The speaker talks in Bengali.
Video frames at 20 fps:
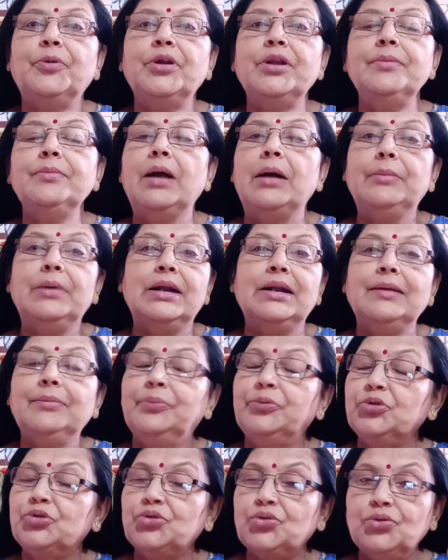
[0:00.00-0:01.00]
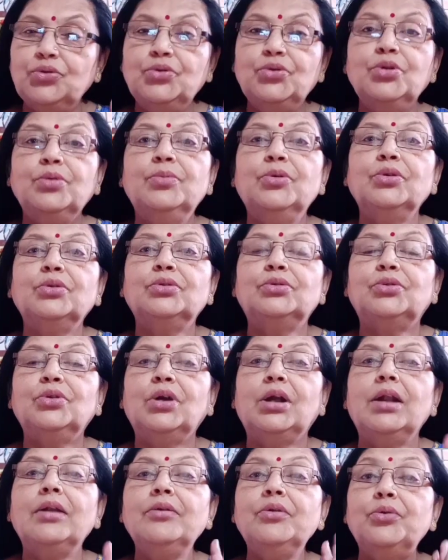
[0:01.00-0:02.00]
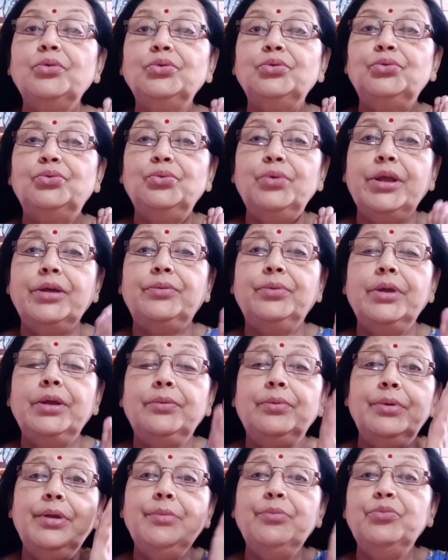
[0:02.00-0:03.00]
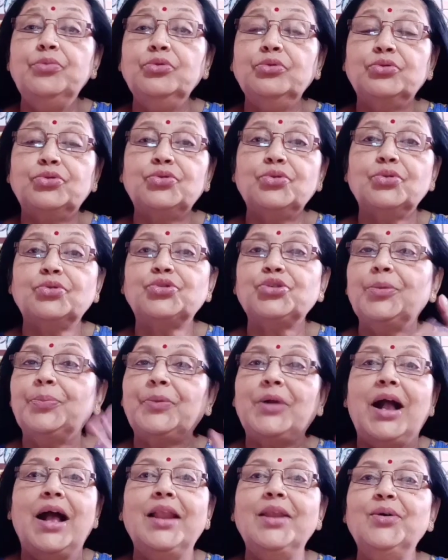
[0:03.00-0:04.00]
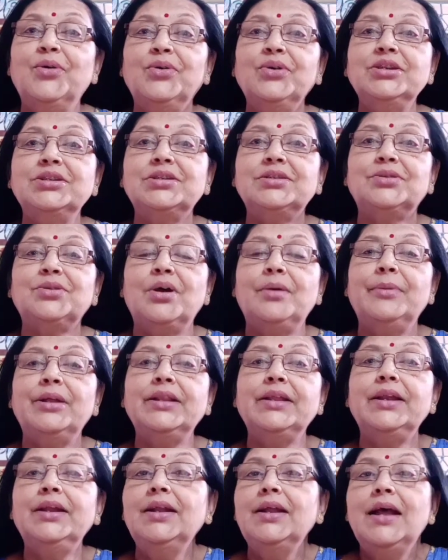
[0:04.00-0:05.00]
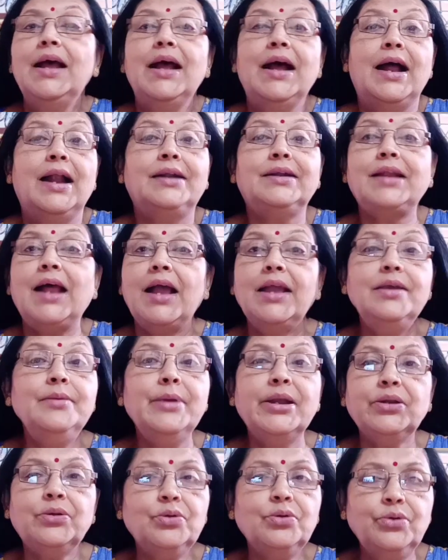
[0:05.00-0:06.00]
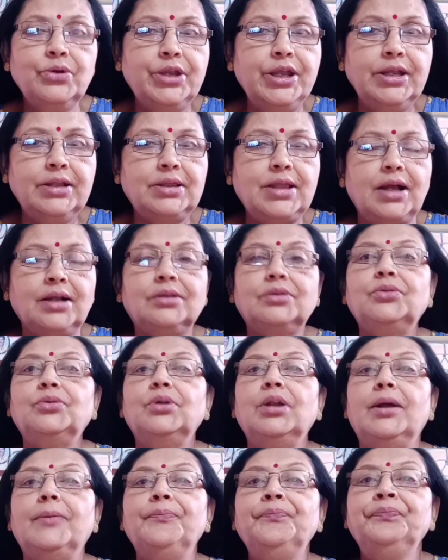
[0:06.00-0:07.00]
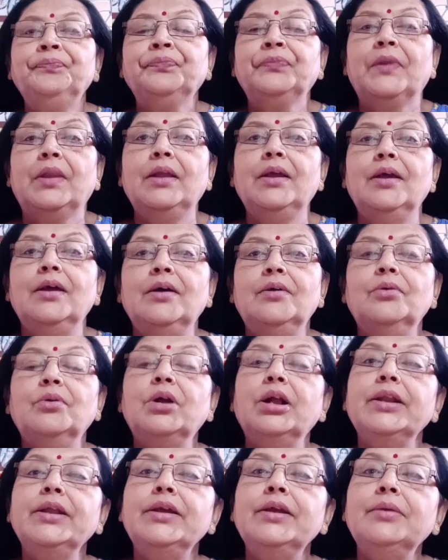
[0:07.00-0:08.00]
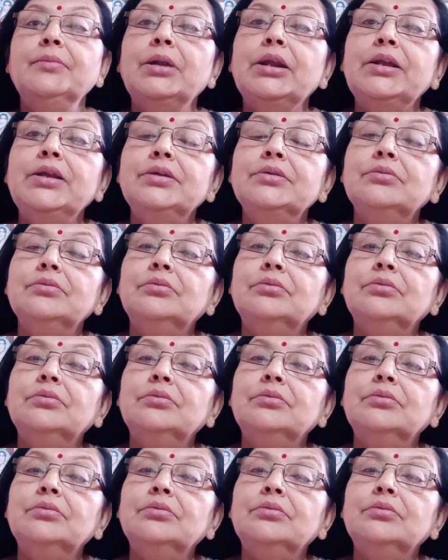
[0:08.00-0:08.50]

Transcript: পরে মামারা প্রচণ্ড বকতো কারণ রোদ্দুরে ঘুরে ঘুরে মুখ চোখ সব কালো হয়ে যেত আমাদের আর টাইমের কোনো ঠিক থাকতো না ওখানে মানে